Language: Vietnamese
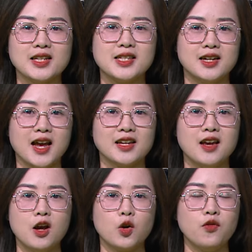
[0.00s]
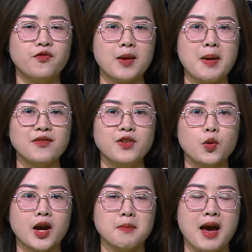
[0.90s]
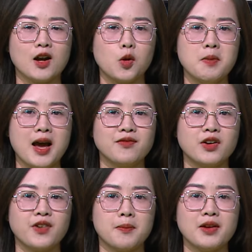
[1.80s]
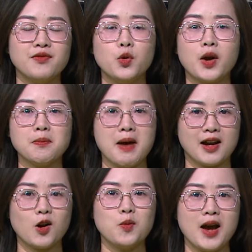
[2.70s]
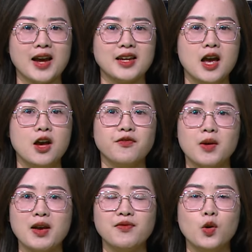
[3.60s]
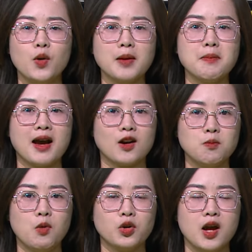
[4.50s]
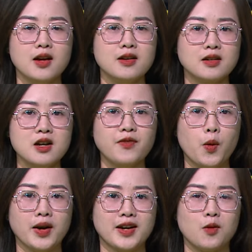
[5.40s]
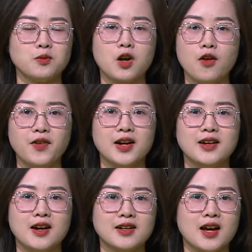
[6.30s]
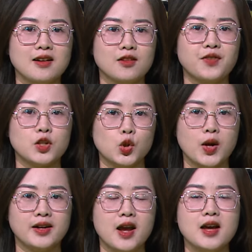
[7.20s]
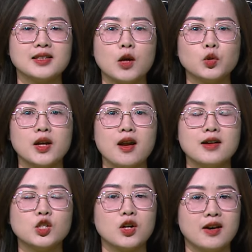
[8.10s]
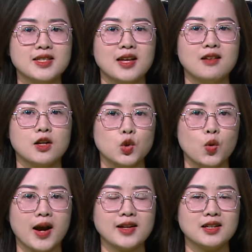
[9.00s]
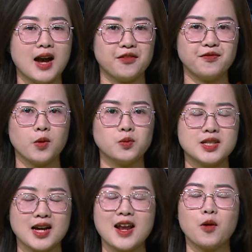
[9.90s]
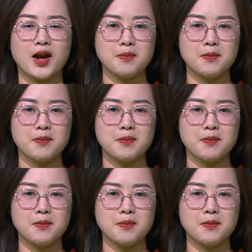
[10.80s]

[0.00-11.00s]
9 này, cùng phà bay view Cát Bà 03 và phà bay view Cát Bà 02, phà bay view Cát Bà 01 được đưa vào hoạt động góp phần nâng năng lực vận chuyển, tạo thuận lợi cho người dân, du khách từ Hải Phòng sang đảo Cát